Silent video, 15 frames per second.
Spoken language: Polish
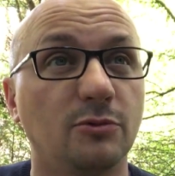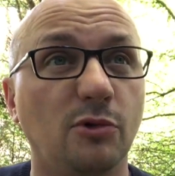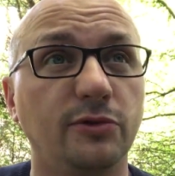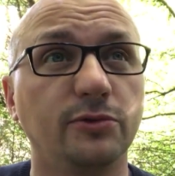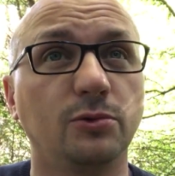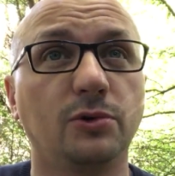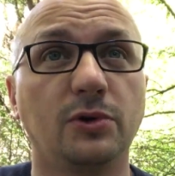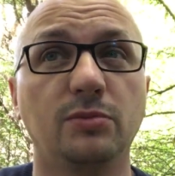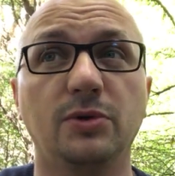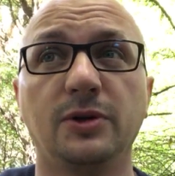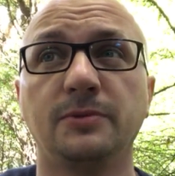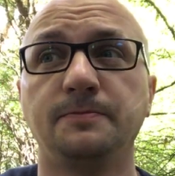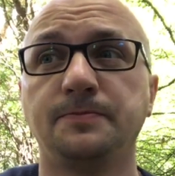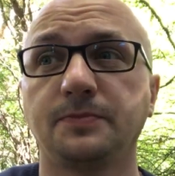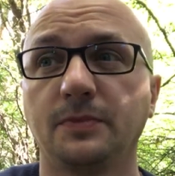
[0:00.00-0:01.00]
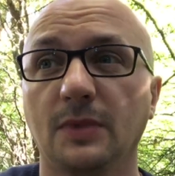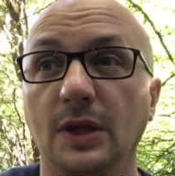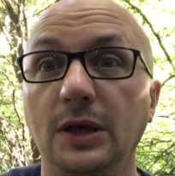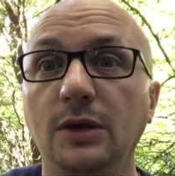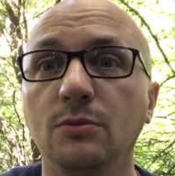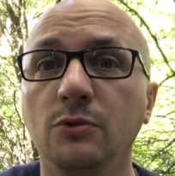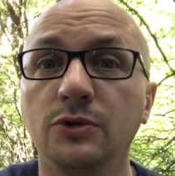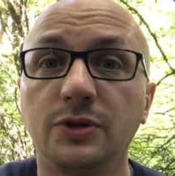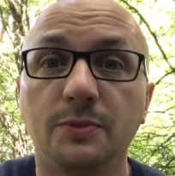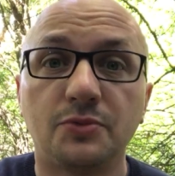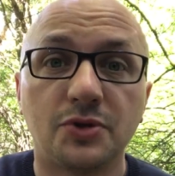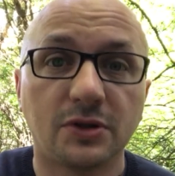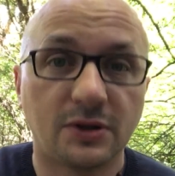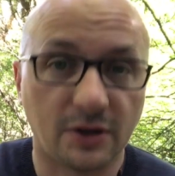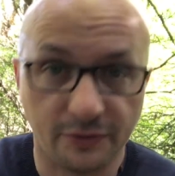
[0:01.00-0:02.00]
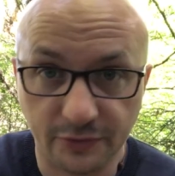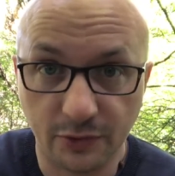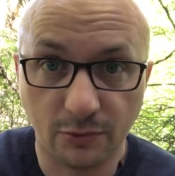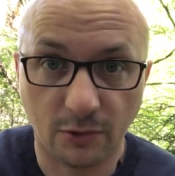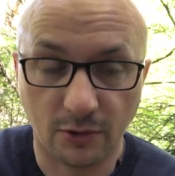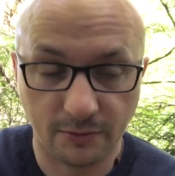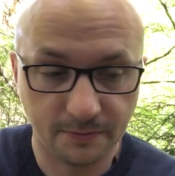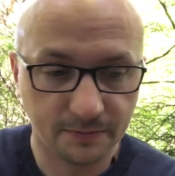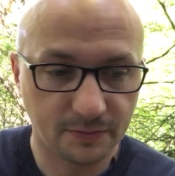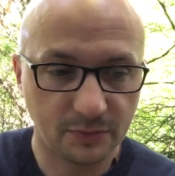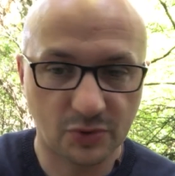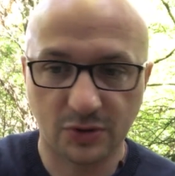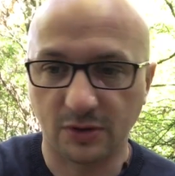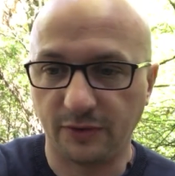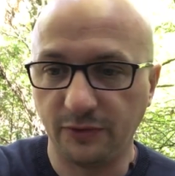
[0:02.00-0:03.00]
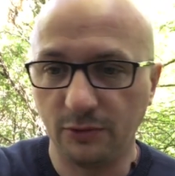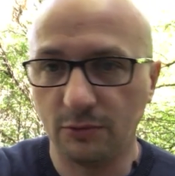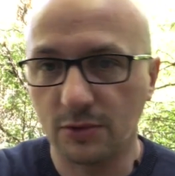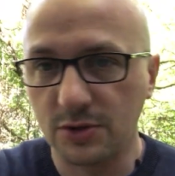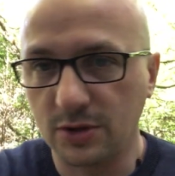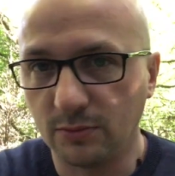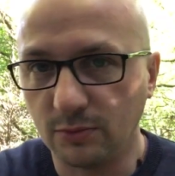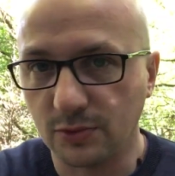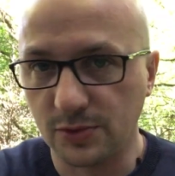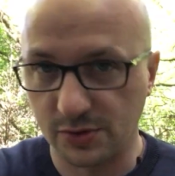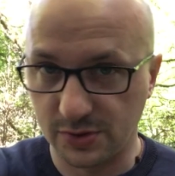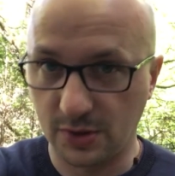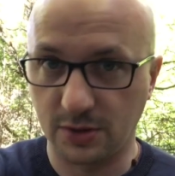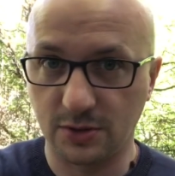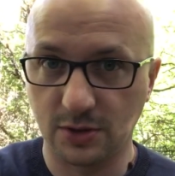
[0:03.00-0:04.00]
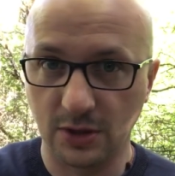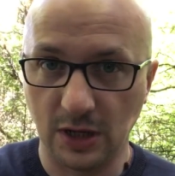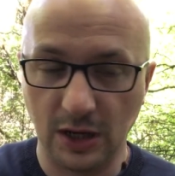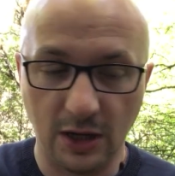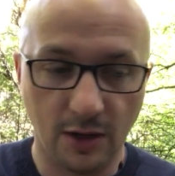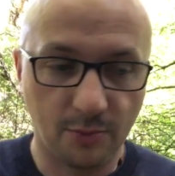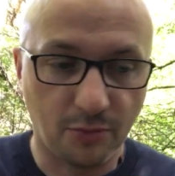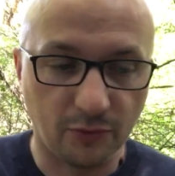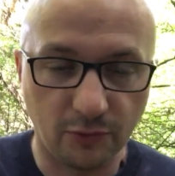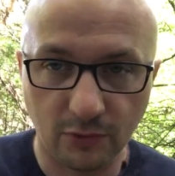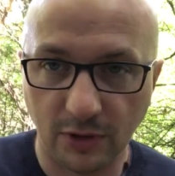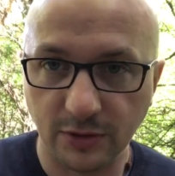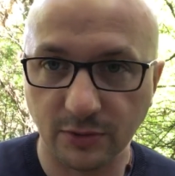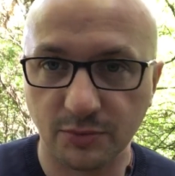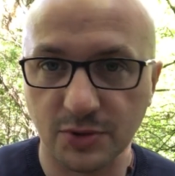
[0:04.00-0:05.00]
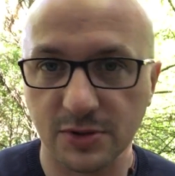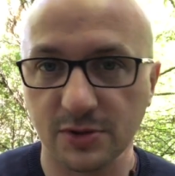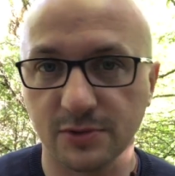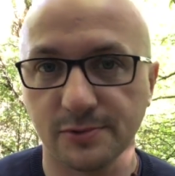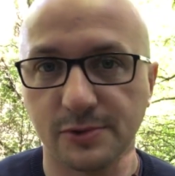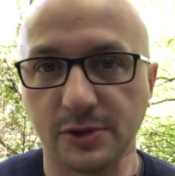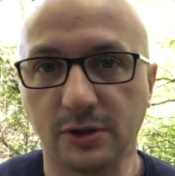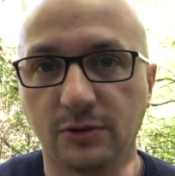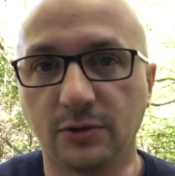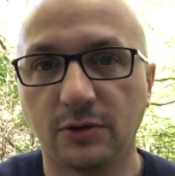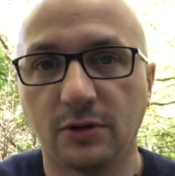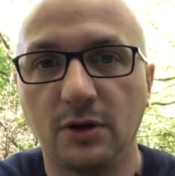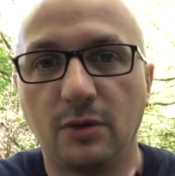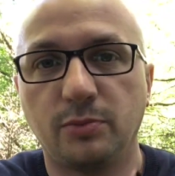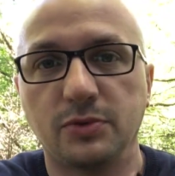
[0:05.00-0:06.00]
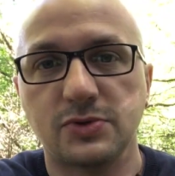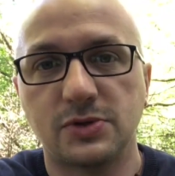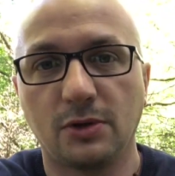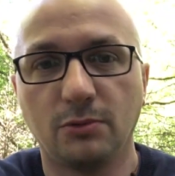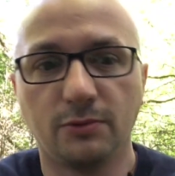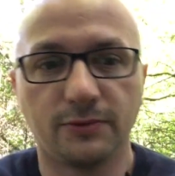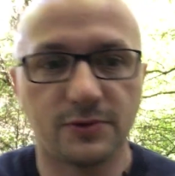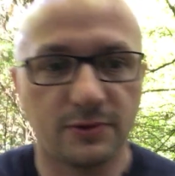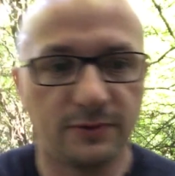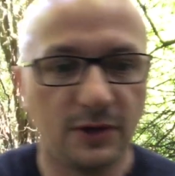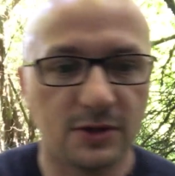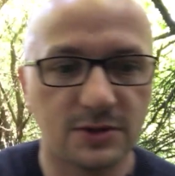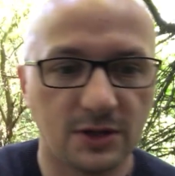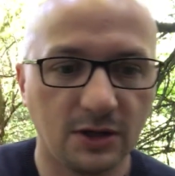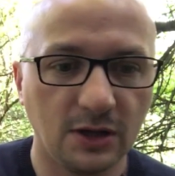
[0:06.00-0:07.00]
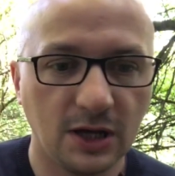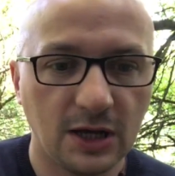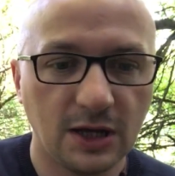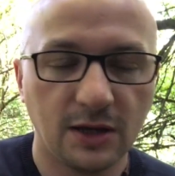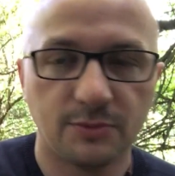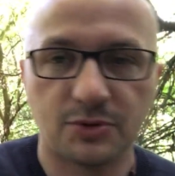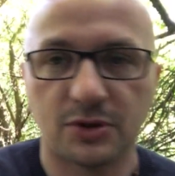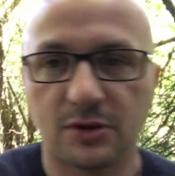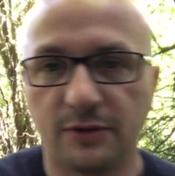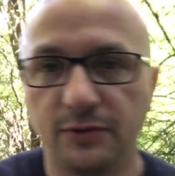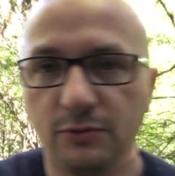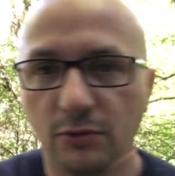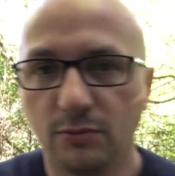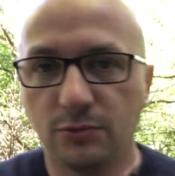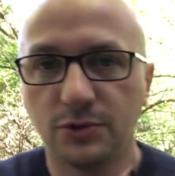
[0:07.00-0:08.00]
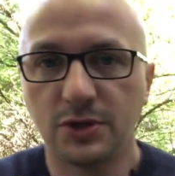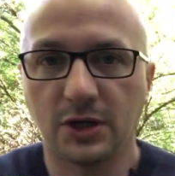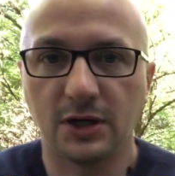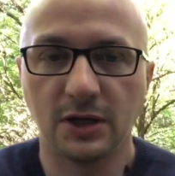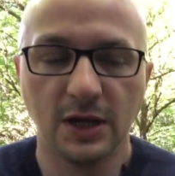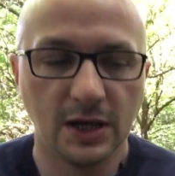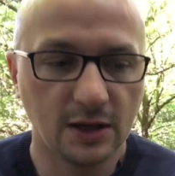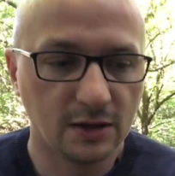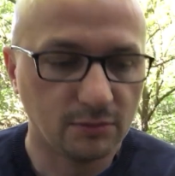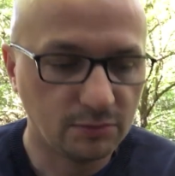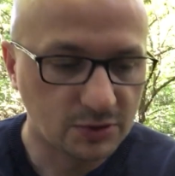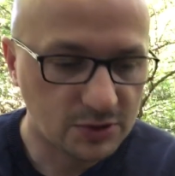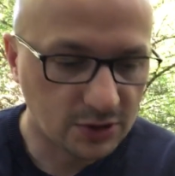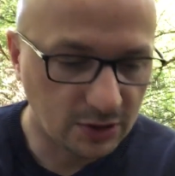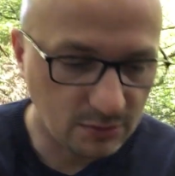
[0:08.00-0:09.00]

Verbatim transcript: łowił ryby i mu się przytrafiło. Przytrafiło się mu zostać powołanym przez Jezusa do grona apostołów. Co więcej, przytrafiło mu się być